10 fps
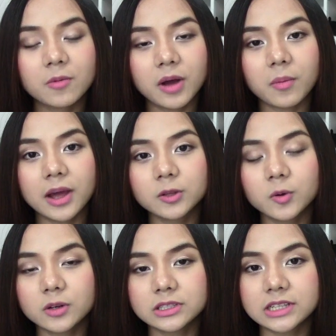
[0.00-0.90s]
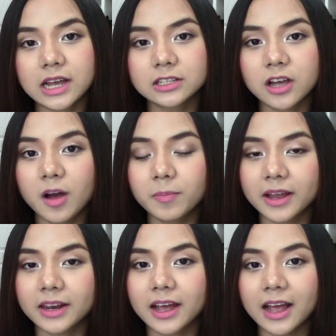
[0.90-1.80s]
หวังว่าทุกคนจะชอบ
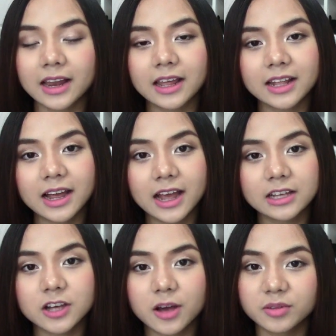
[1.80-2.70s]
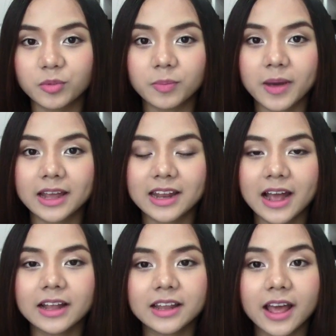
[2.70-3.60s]
กันนะคะ และถ้าใครชอบสมุนไพร
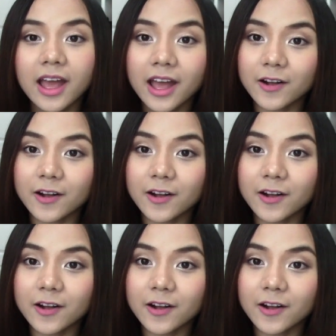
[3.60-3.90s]
ไทยเนี่ย